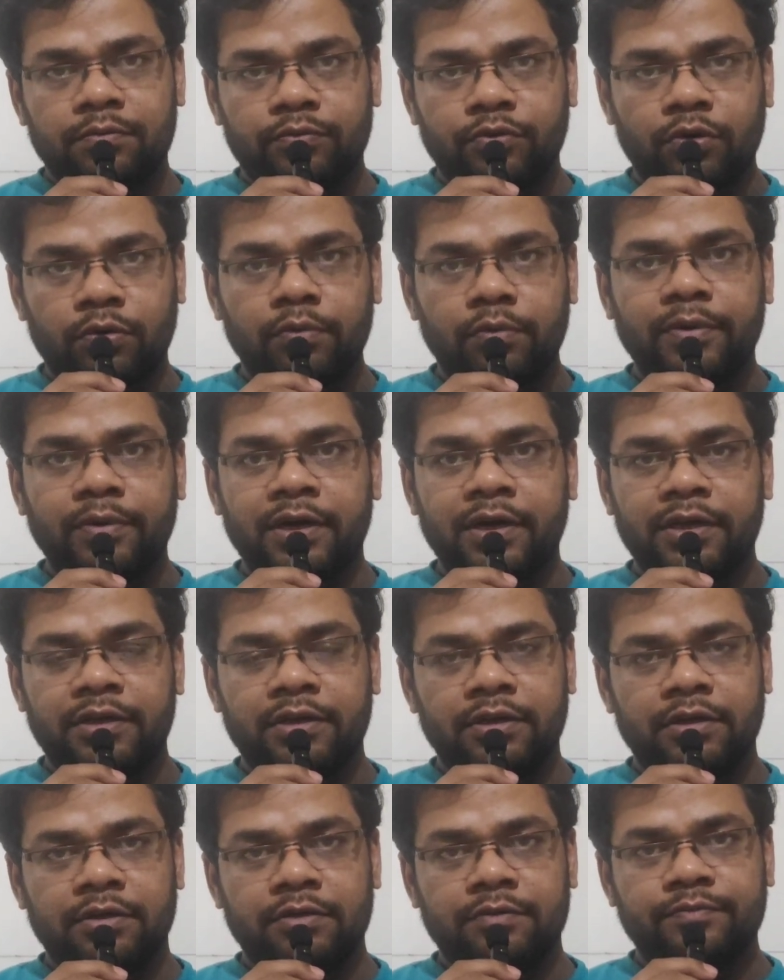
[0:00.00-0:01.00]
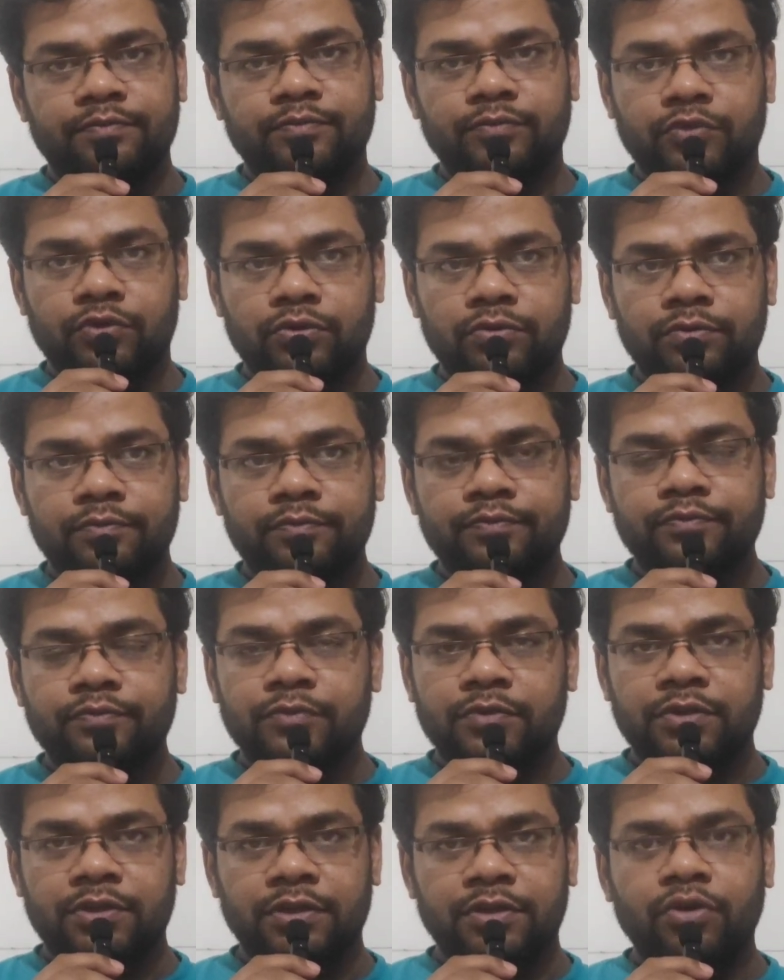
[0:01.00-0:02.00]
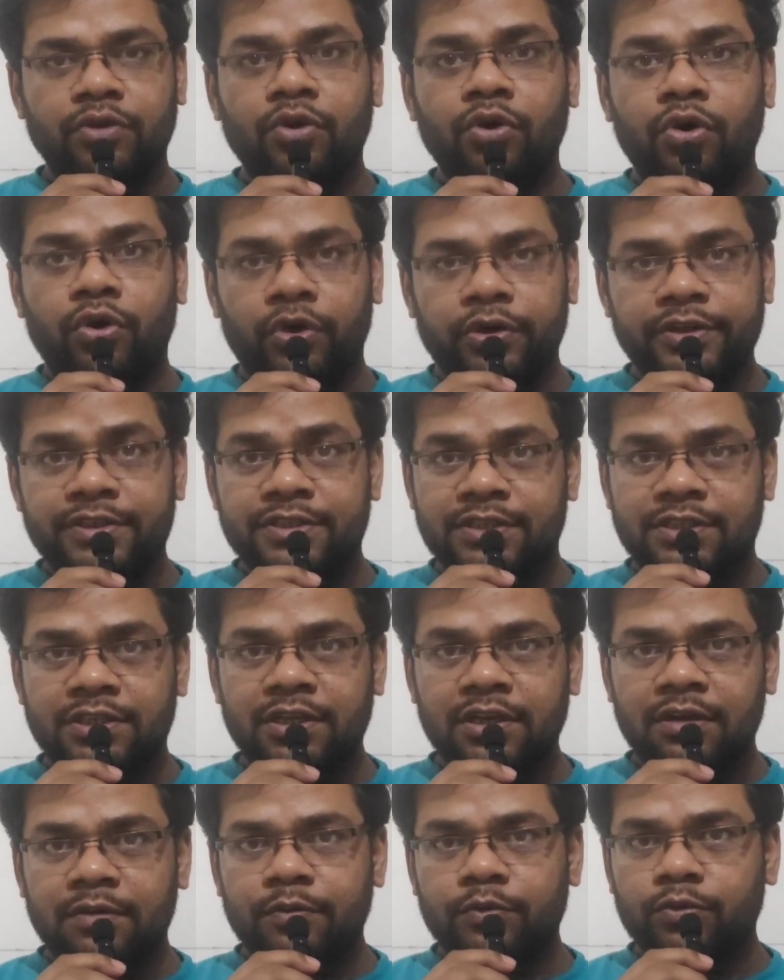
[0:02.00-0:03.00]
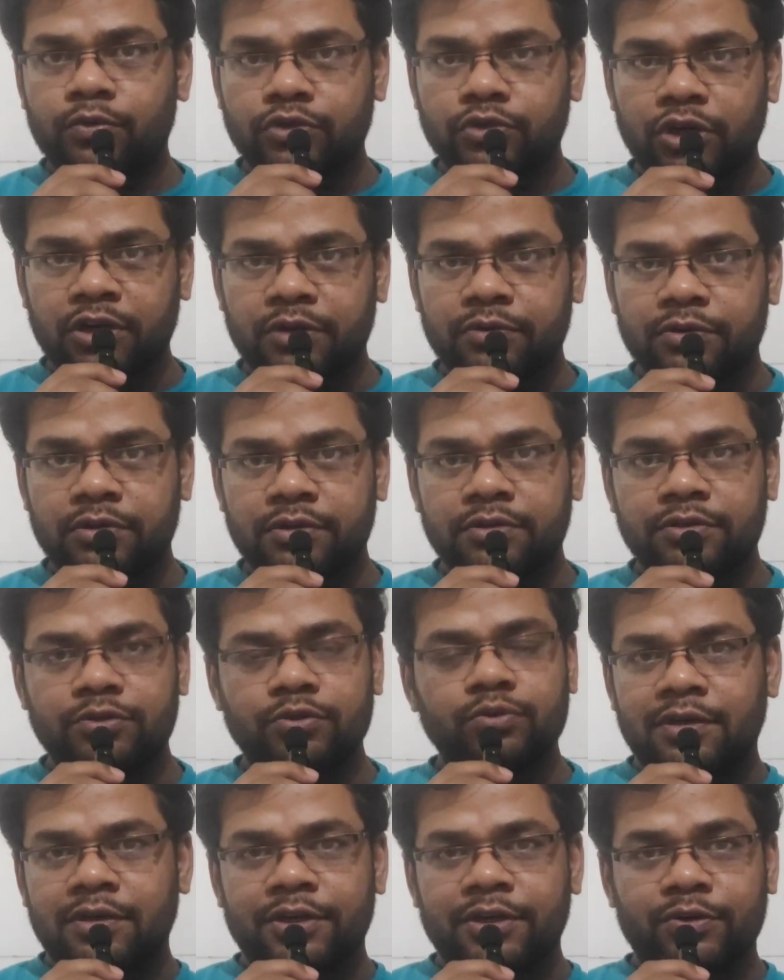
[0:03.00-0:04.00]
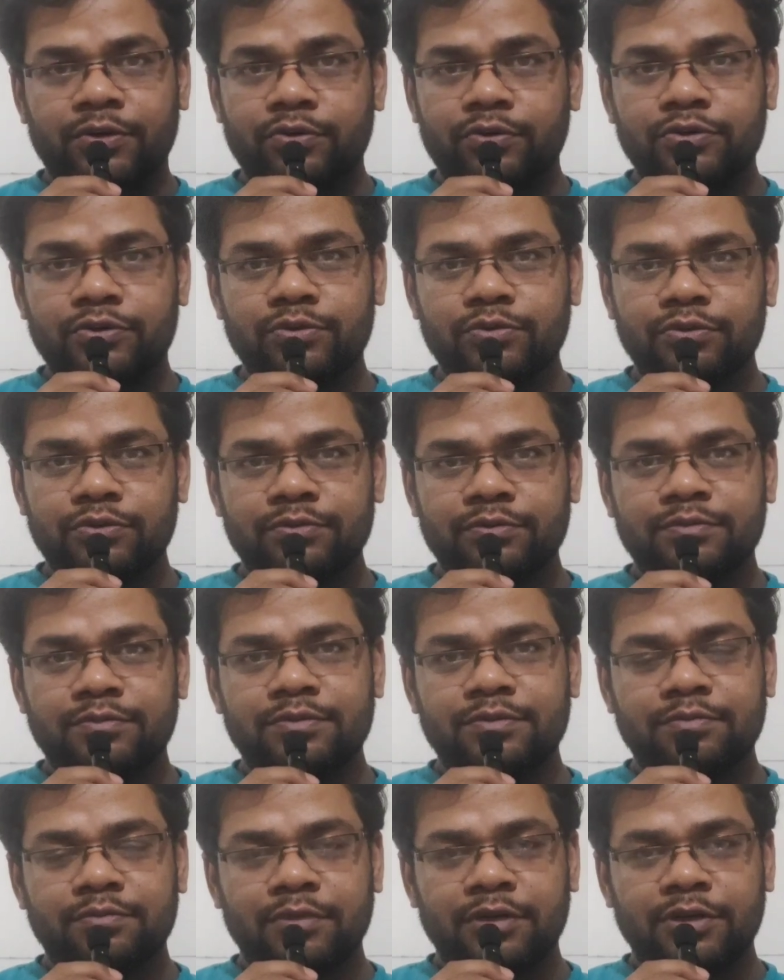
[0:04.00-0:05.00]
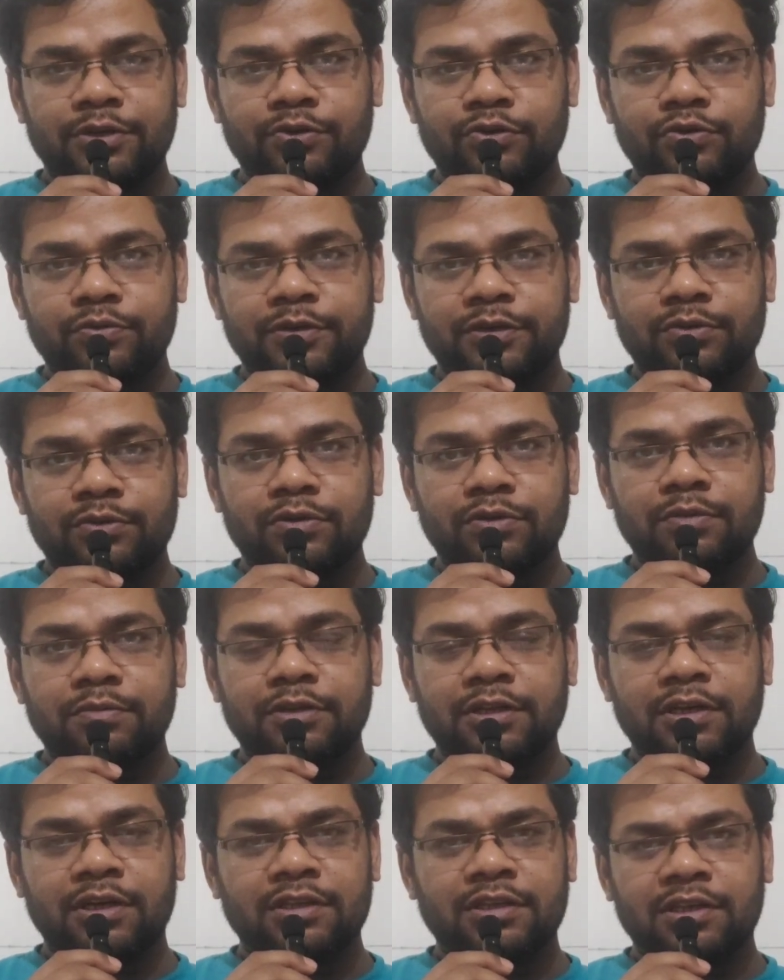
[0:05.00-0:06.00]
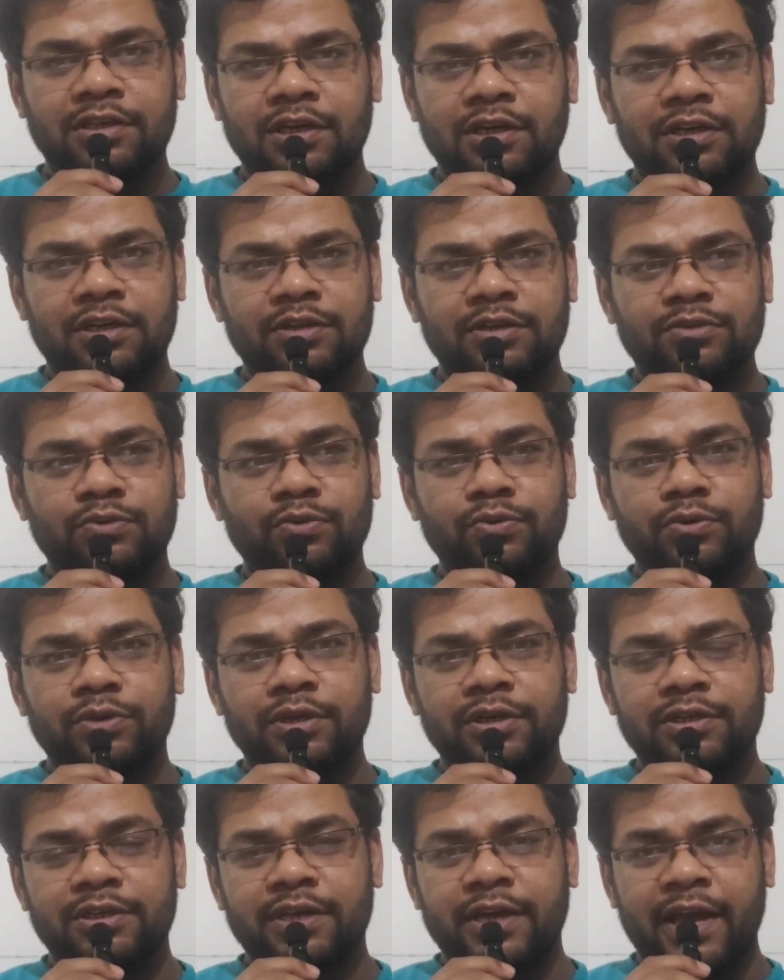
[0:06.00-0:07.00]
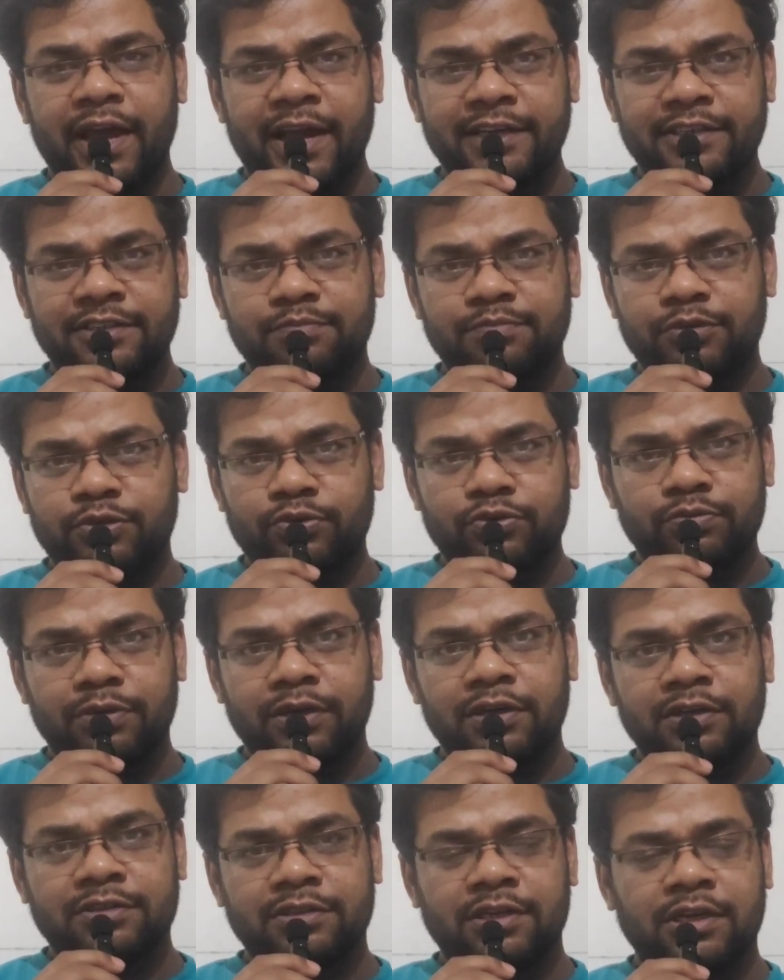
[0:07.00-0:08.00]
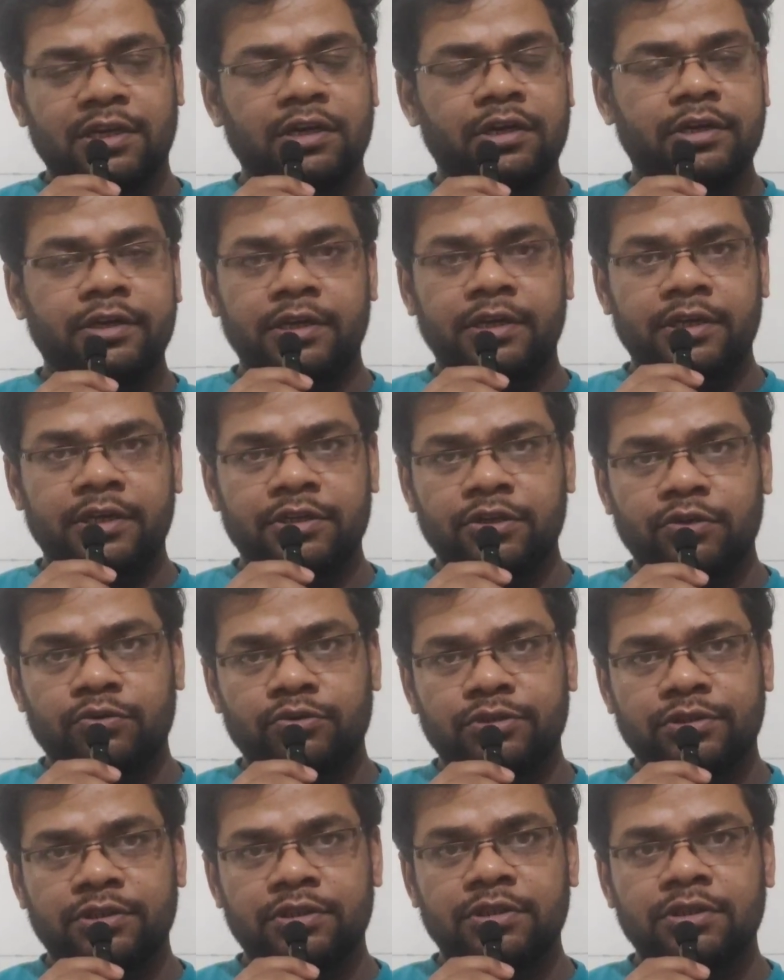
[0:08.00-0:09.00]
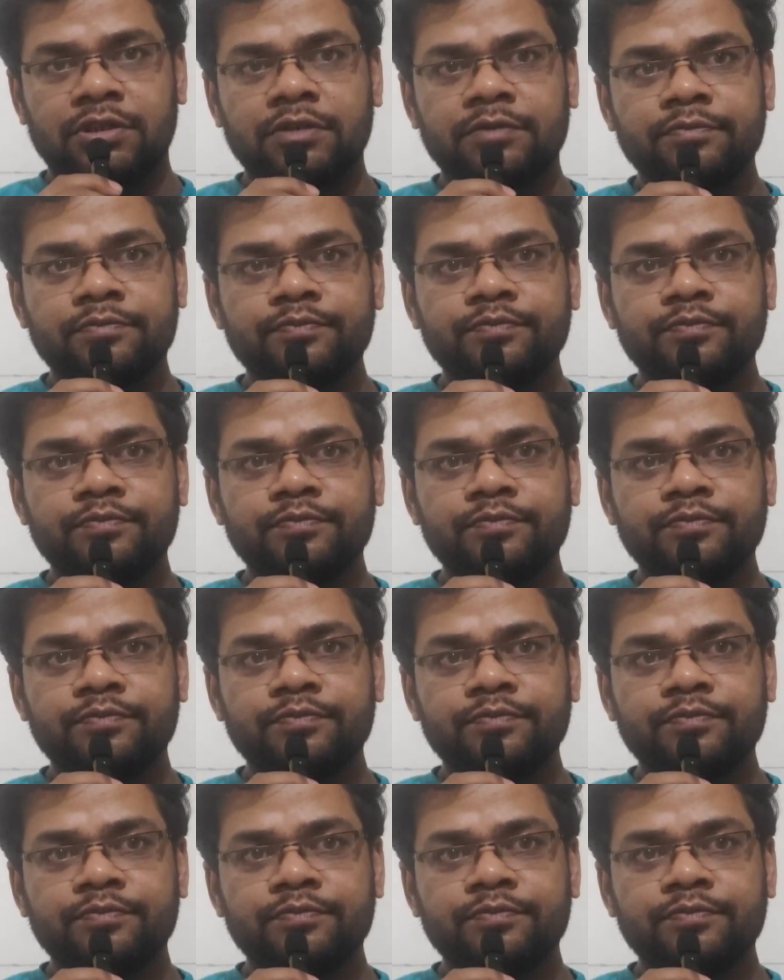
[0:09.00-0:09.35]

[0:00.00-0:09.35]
प्रॉब्लम आई है तो ठीक और इसके अलावा कुछ और थे हाँ एक और जो बड़े यूट्यूबर तुमने बताया था कि हाँ गूगल की एड्स में कुछ बग्स है नहीं ऐसा कुछ नहीं है